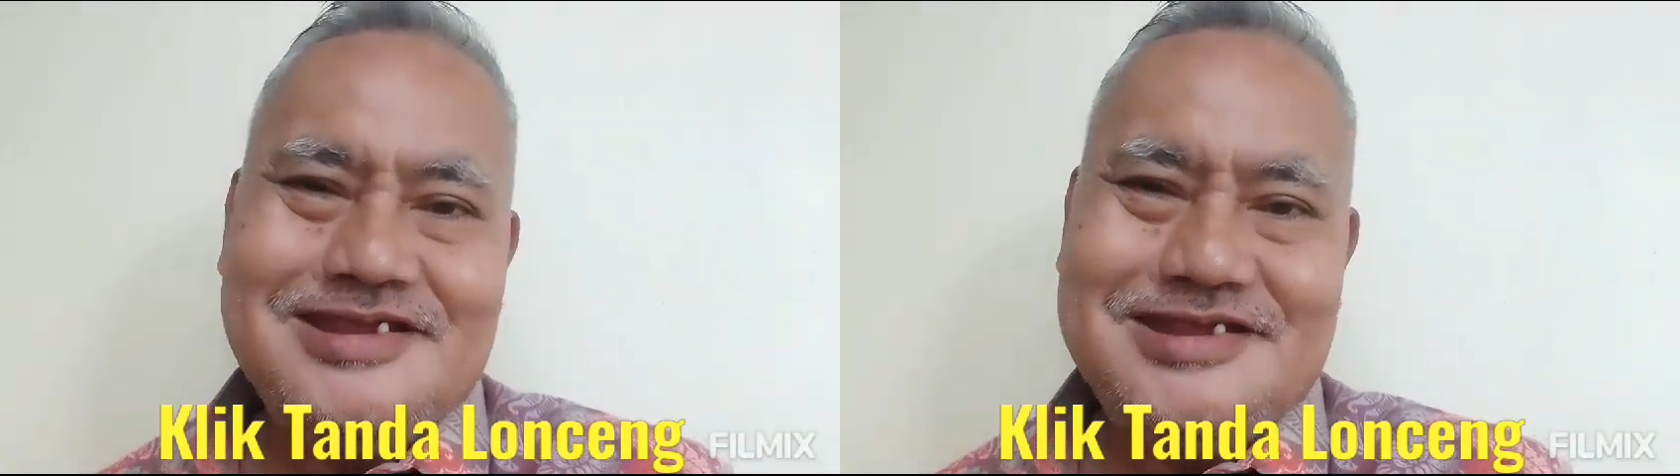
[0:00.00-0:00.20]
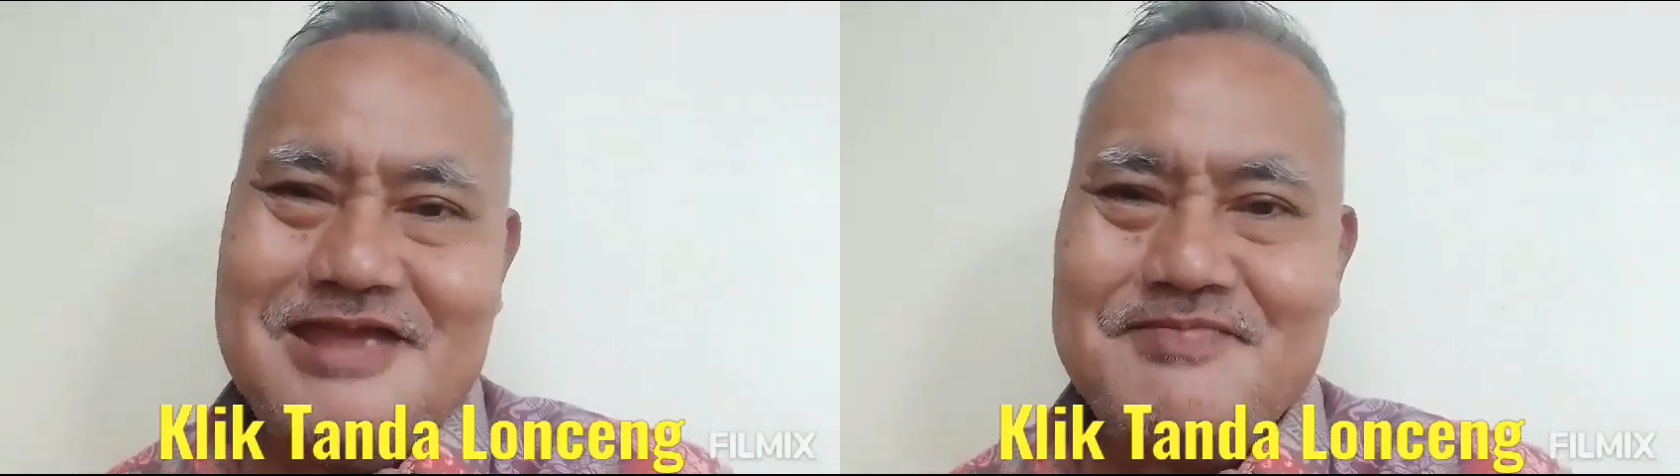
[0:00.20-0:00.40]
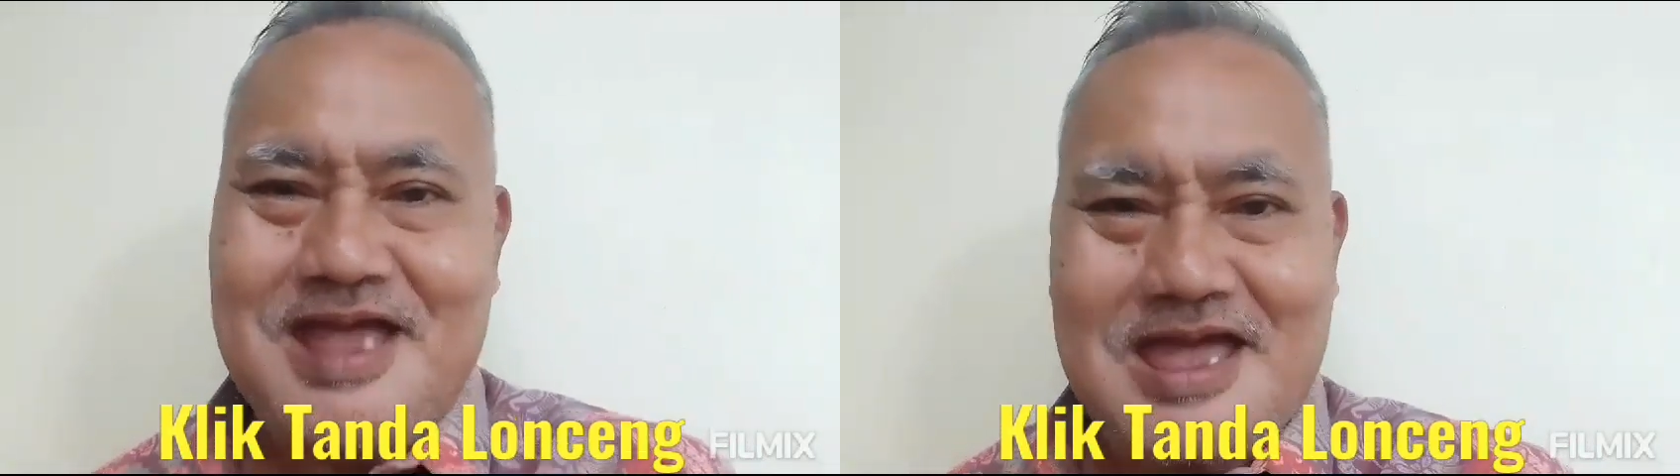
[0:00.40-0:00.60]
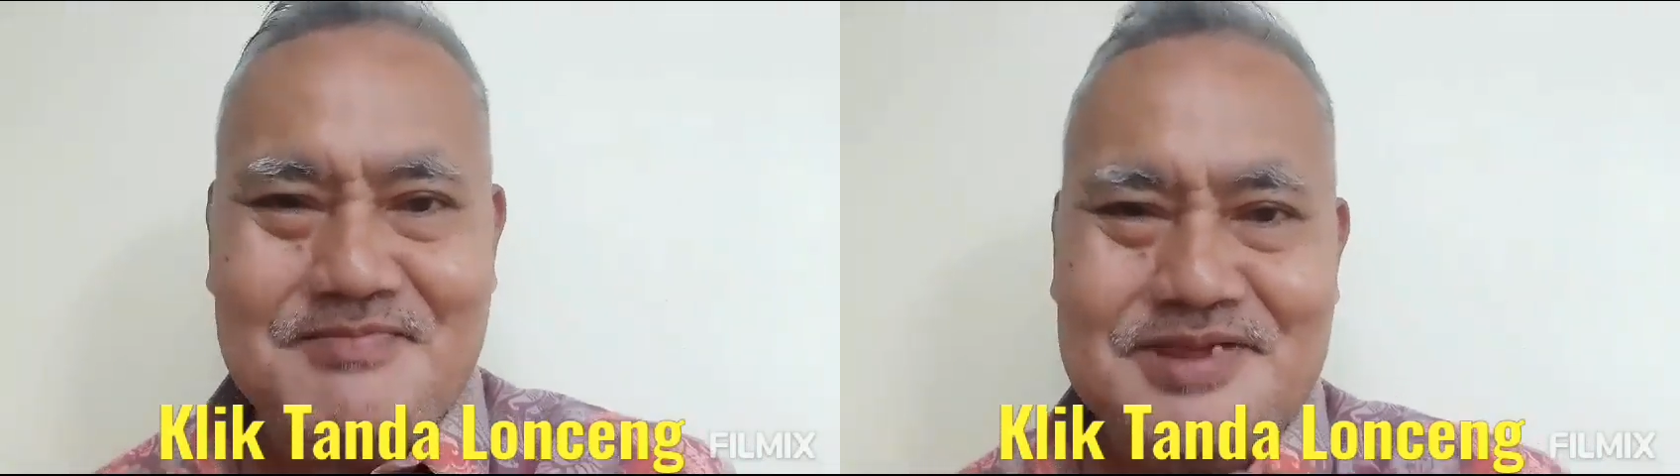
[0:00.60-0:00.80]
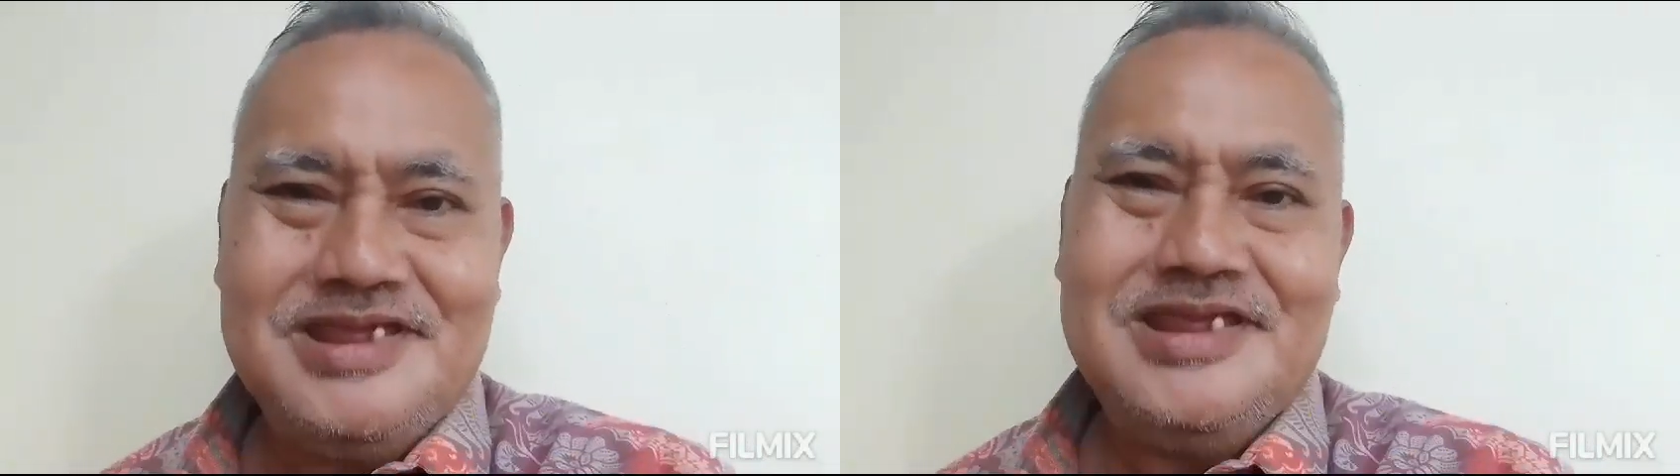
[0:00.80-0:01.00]
setiap
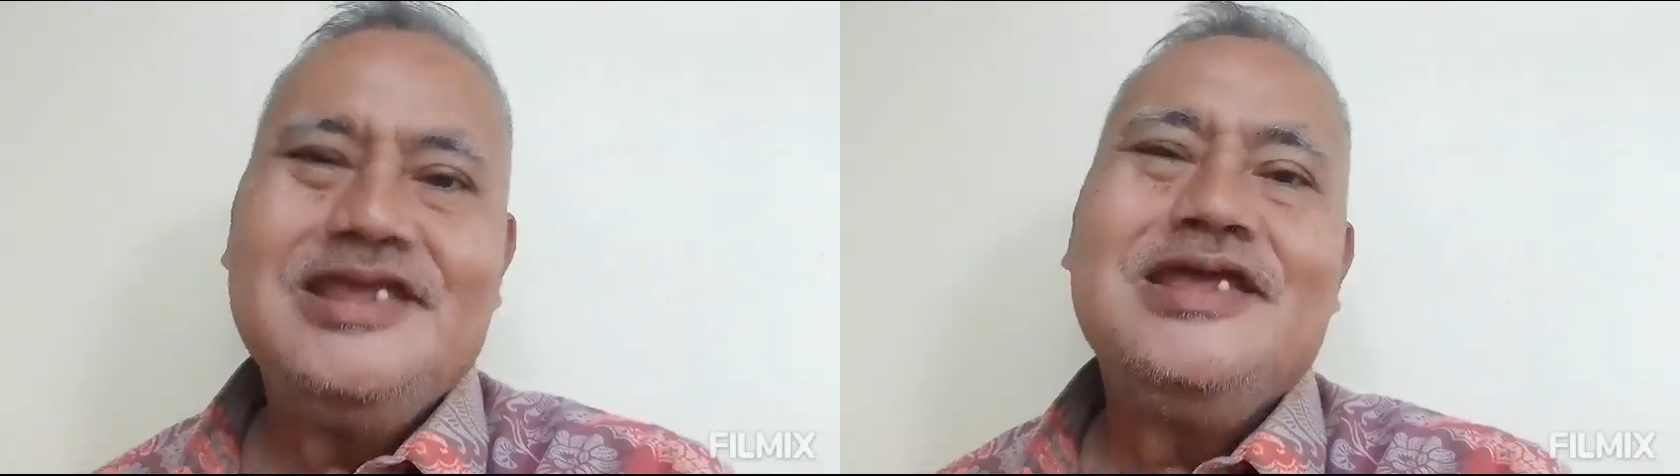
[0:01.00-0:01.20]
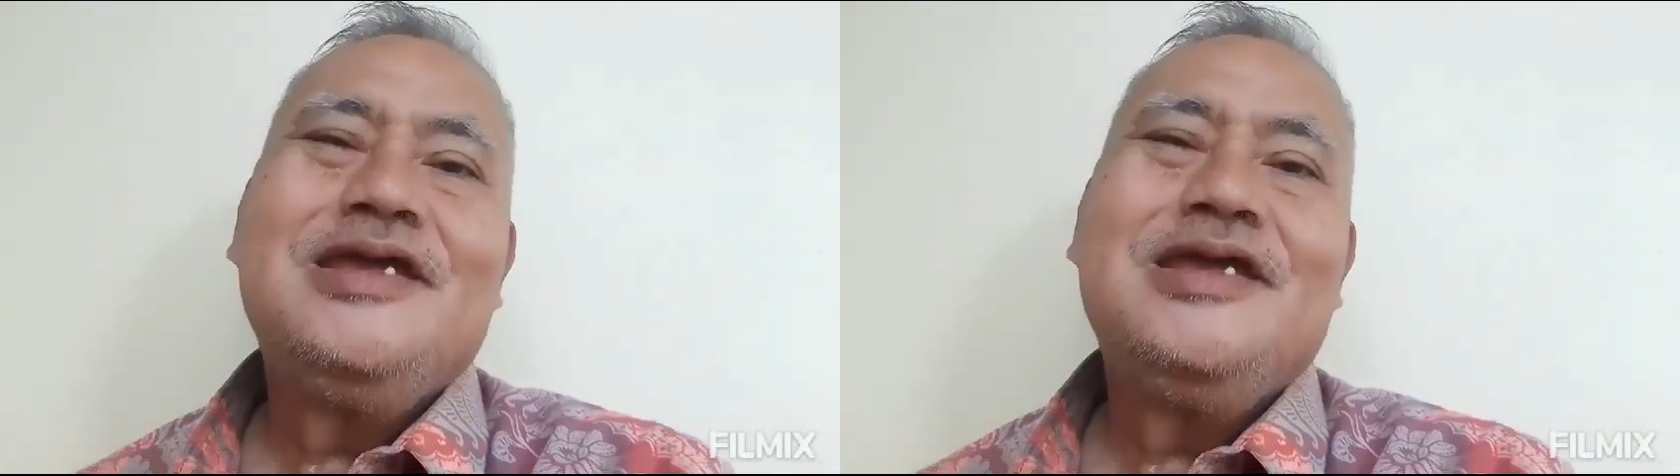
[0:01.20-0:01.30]
kami